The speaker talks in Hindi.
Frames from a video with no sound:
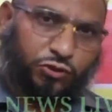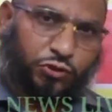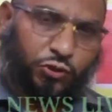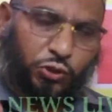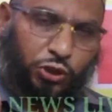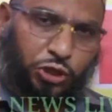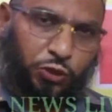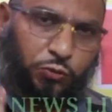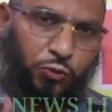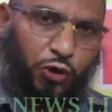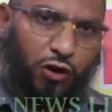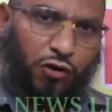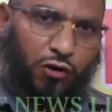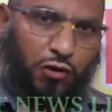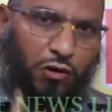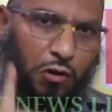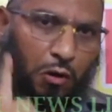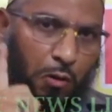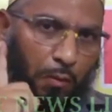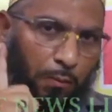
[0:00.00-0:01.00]
क्योंकि वो
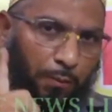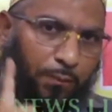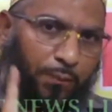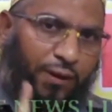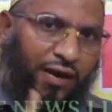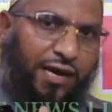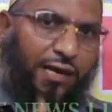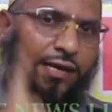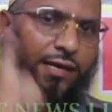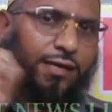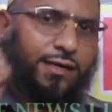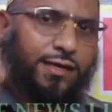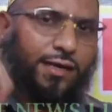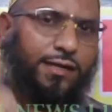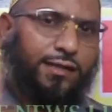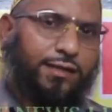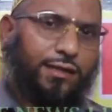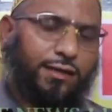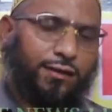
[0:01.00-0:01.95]
पहली कड़ी